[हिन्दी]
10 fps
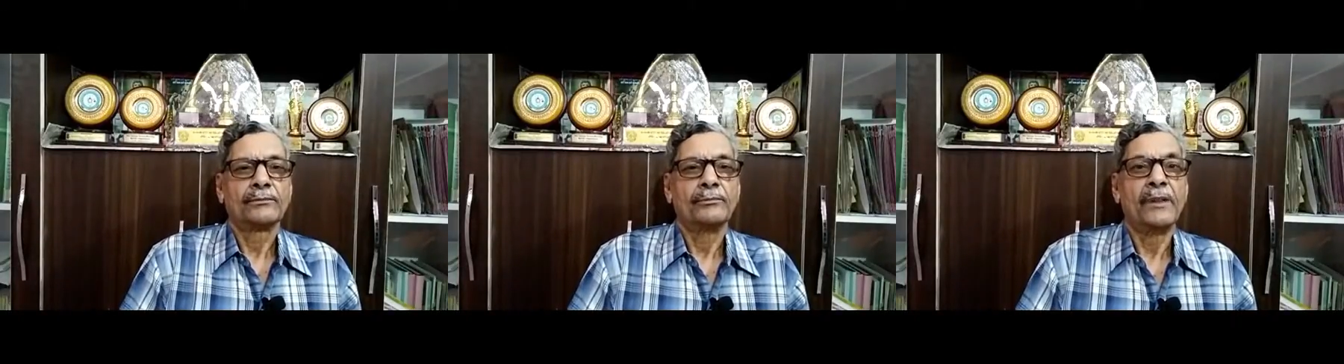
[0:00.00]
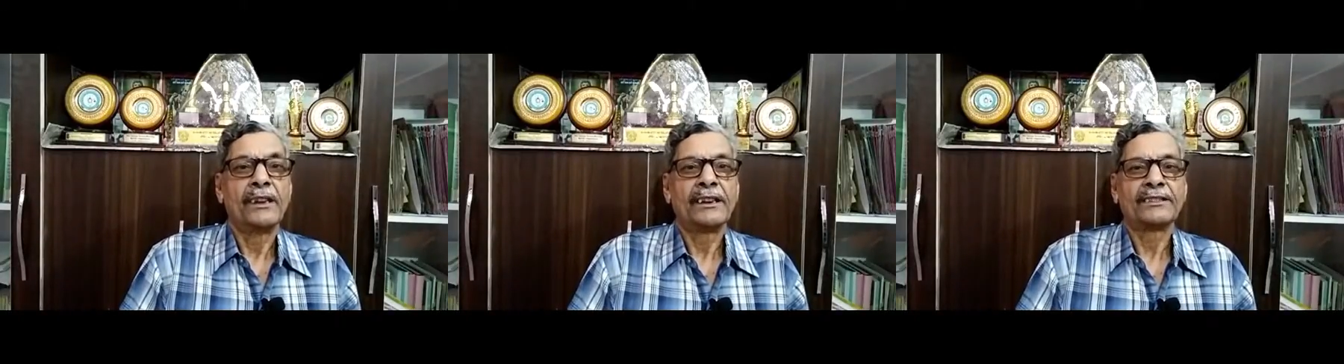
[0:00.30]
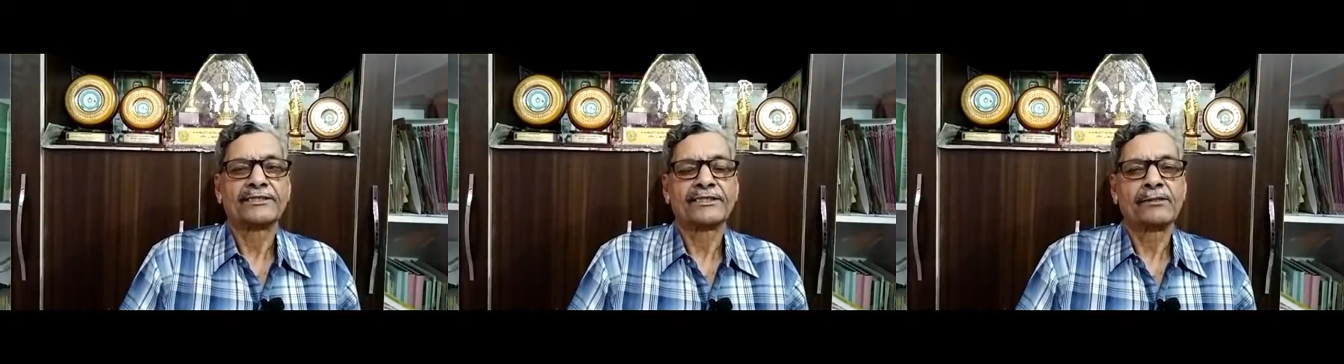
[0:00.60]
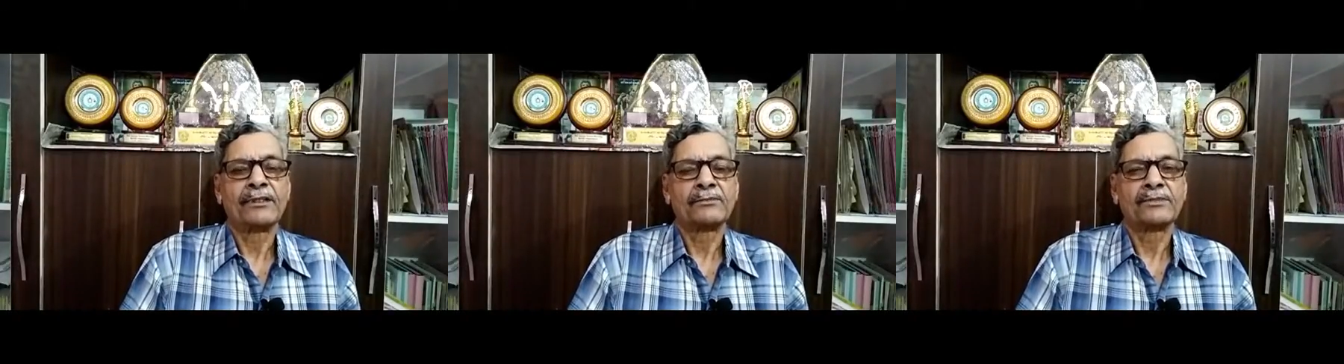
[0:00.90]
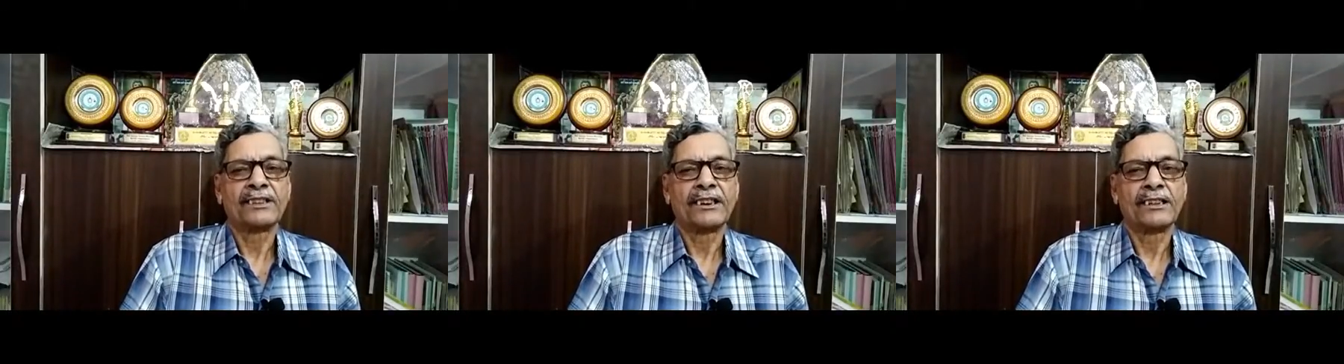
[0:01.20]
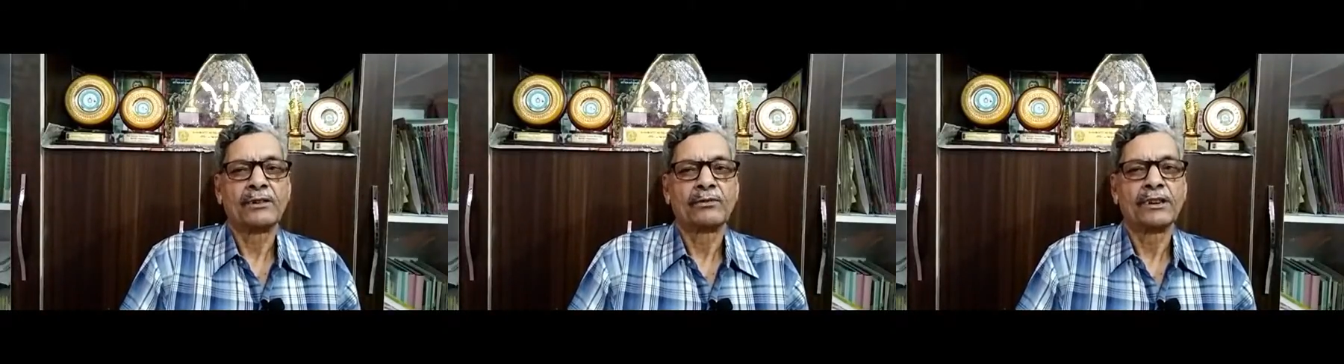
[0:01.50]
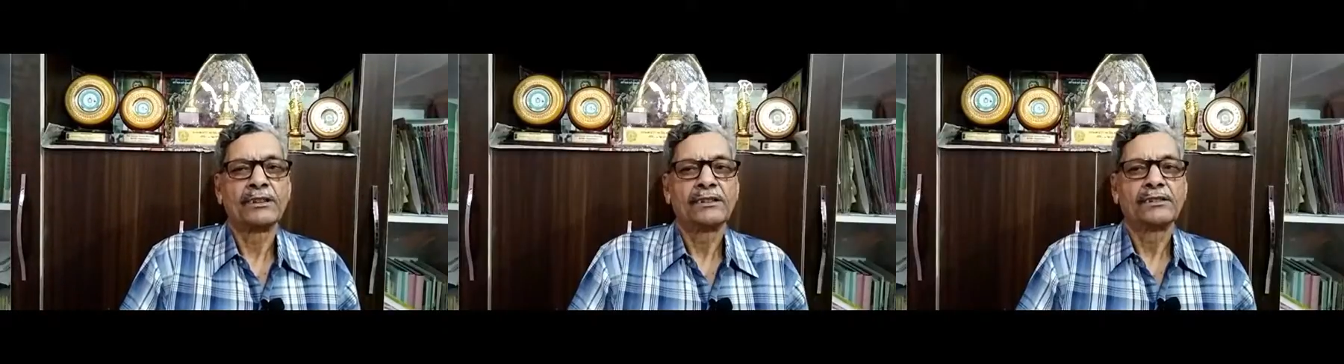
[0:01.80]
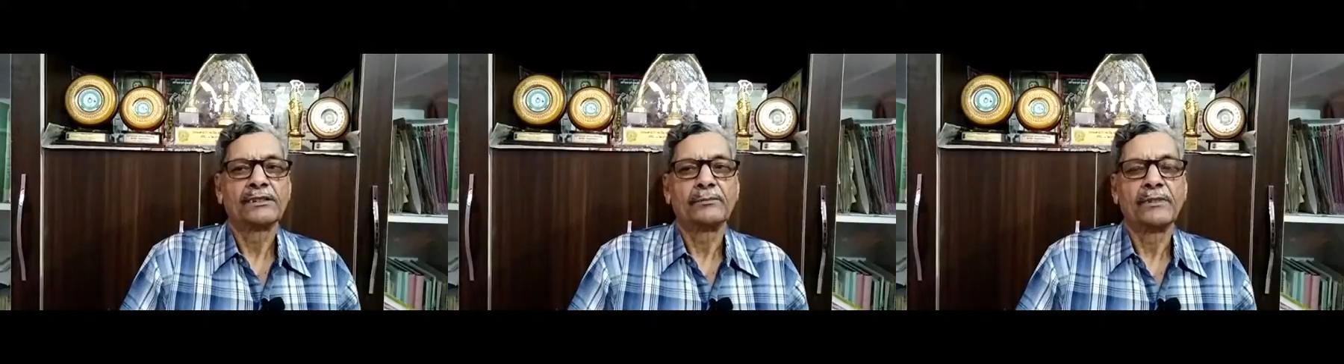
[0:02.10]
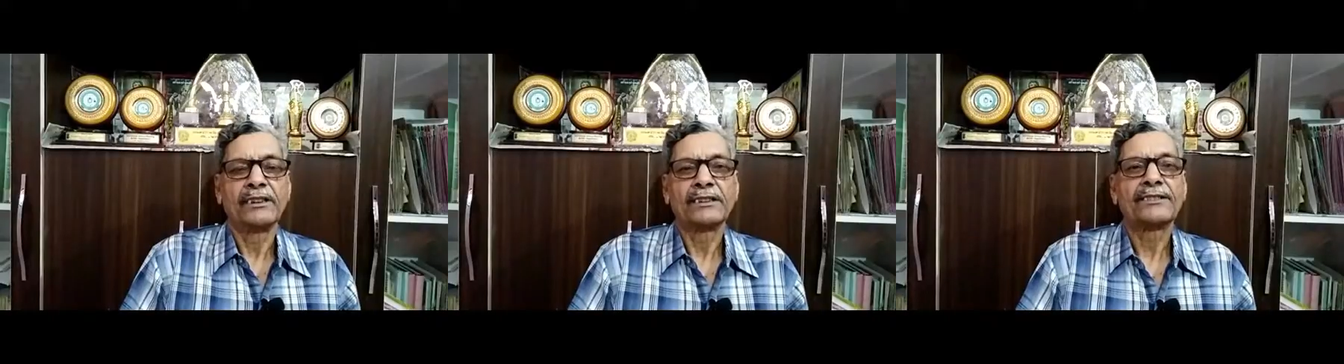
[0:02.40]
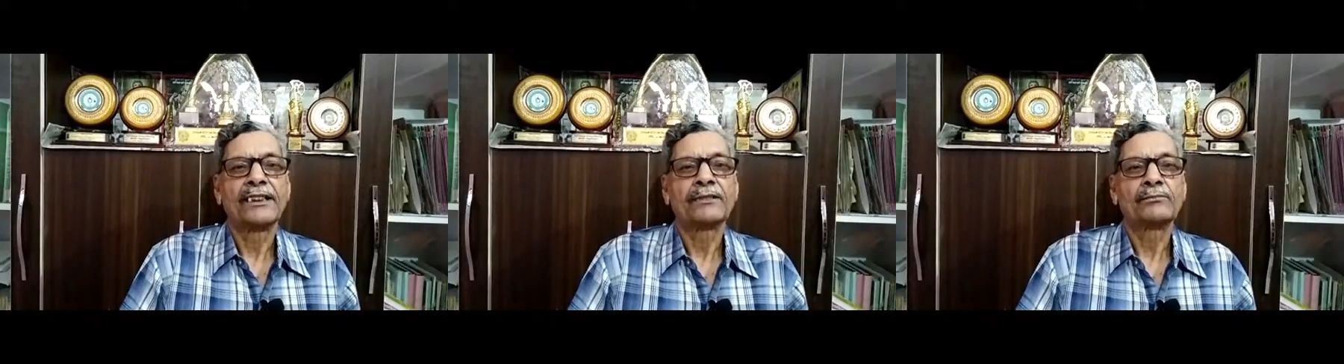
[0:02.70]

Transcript: मिनरल्स के बारे में बताने जाऊंगा कि मिनरल्स एक